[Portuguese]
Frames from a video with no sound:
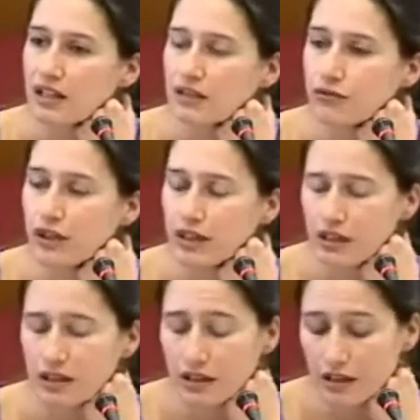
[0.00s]
é,
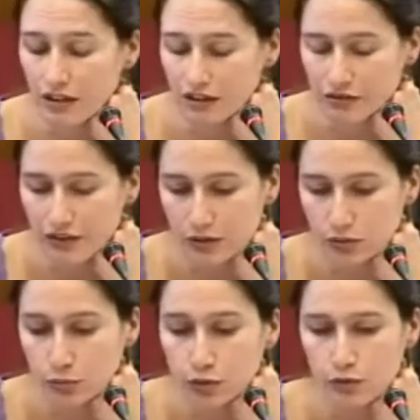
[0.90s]
de, é, de,
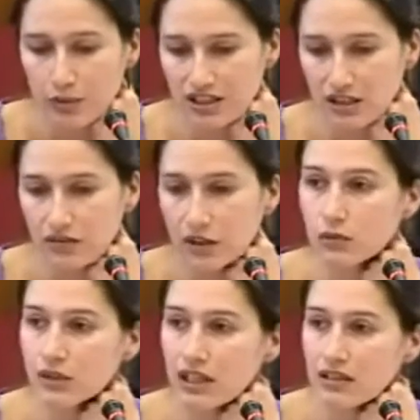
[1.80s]
facto muito mais
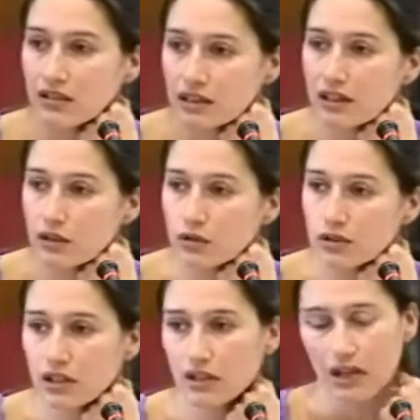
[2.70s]
dificultada, tendo em
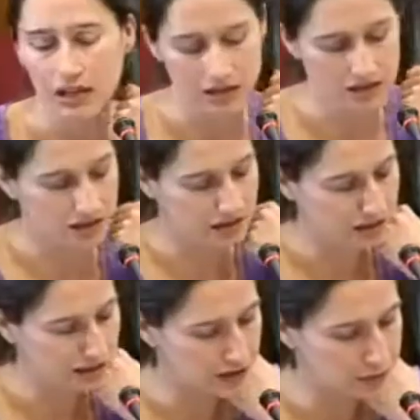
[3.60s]
conta esta
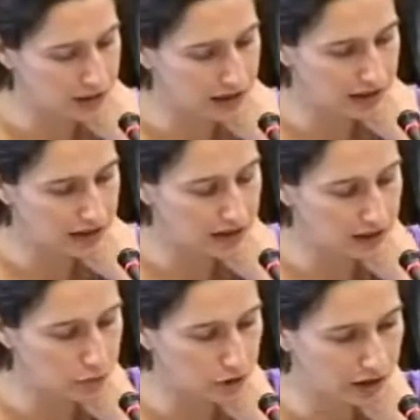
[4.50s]
realidade de precariedade
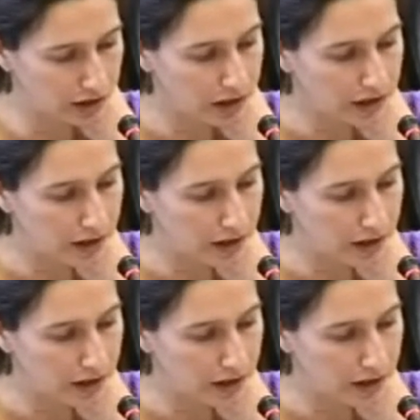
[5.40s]
laboral.